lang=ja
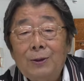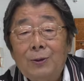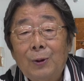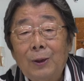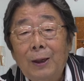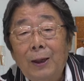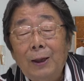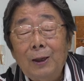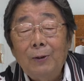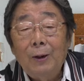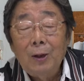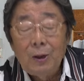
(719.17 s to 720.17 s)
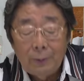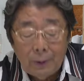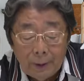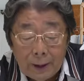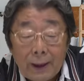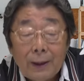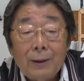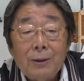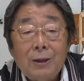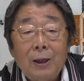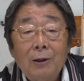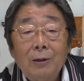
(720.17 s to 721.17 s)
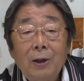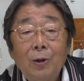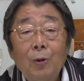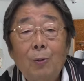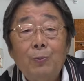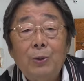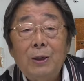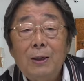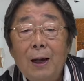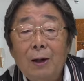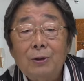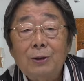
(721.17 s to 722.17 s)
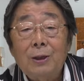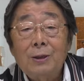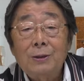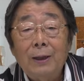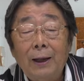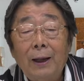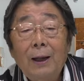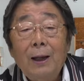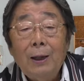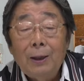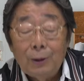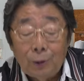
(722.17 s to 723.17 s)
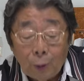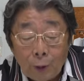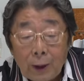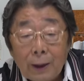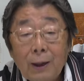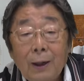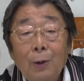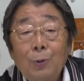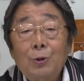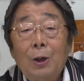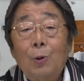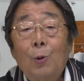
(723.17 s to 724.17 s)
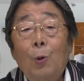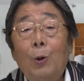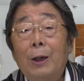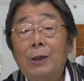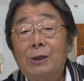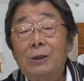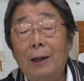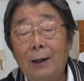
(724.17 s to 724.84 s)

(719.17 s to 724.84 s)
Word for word: それで、いわゆる今まで JRA の PR にですね、どれだけ彼女が貢献した